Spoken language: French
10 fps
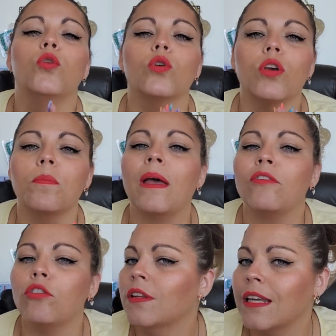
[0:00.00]
Donc
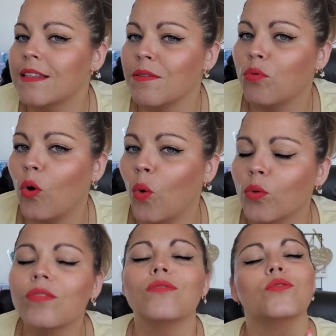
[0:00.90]
personne n'est laissé pour
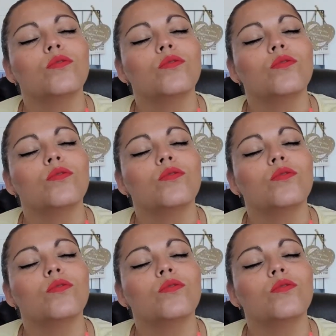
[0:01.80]
compte.